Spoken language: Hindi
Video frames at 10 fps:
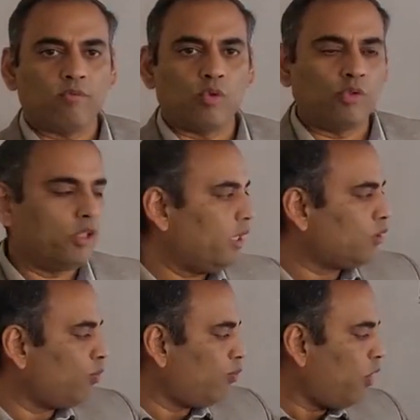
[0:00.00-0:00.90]
तो ये
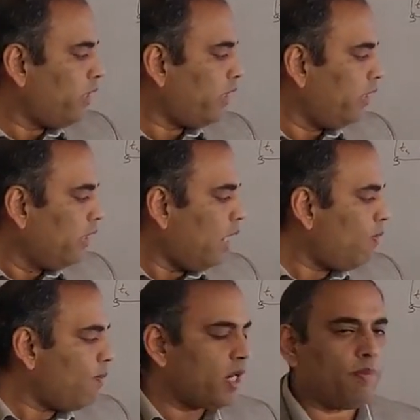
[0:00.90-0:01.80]
इसमें पॉइंट है अब
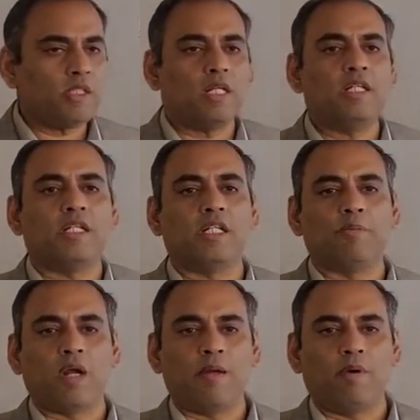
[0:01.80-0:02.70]
हमारे पास डेल्टा टी
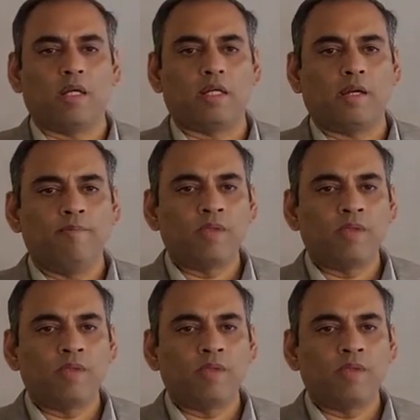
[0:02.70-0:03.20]
प्राइम आ गया